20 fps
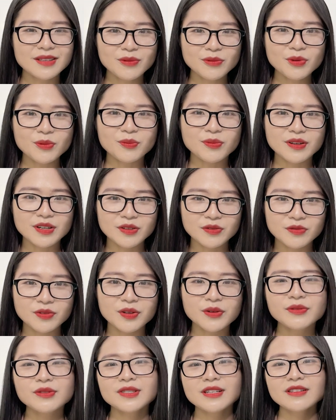tiếp tục
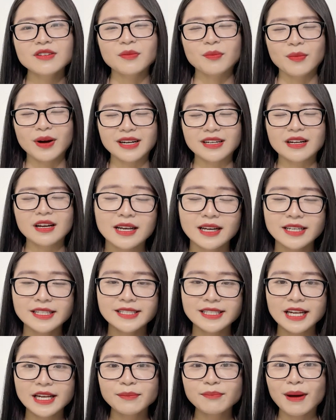review sữa rửa mặt.
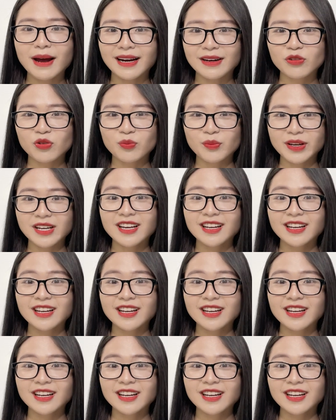Trên bàn của mình